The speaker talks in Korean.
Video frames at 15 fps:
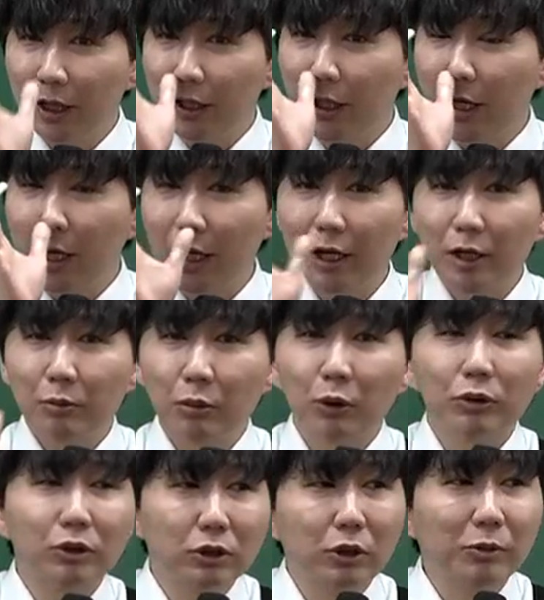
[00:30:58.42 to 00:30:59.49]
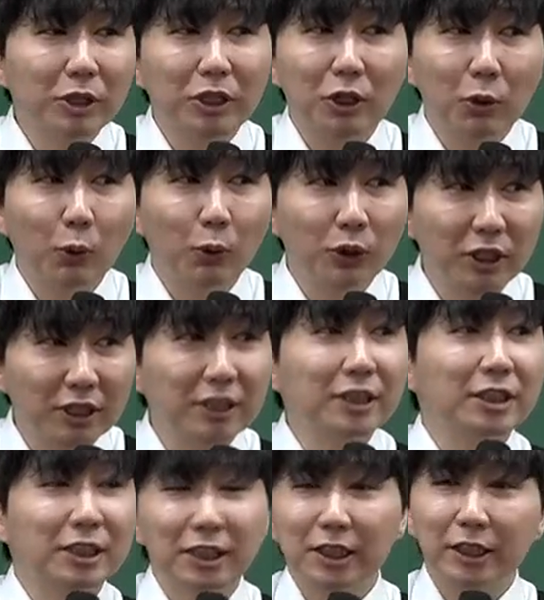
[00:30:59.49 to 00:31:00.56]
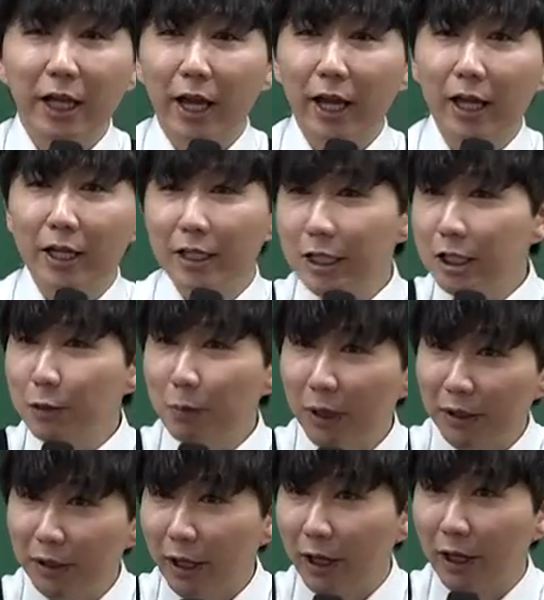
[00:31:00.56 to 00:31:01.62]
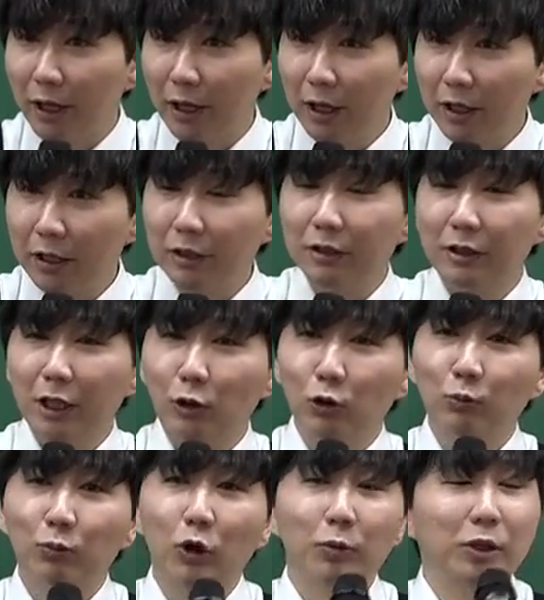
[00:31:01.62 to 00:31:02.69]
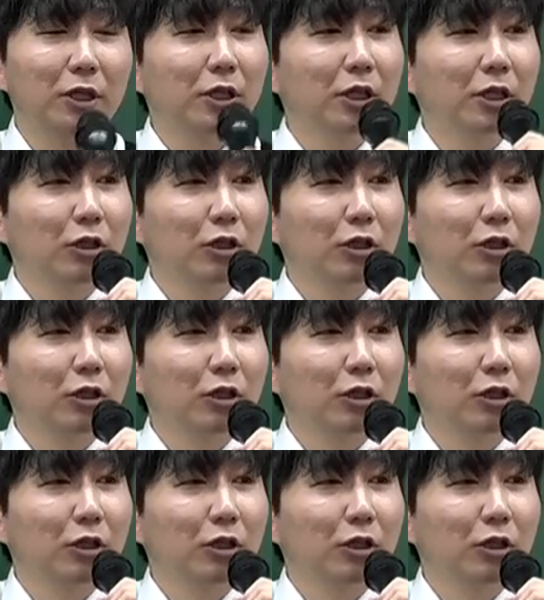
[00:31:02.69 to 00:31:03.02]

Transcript: 이게 표점이 들어오는 그 시기에 이십 회 때 그때도 논법이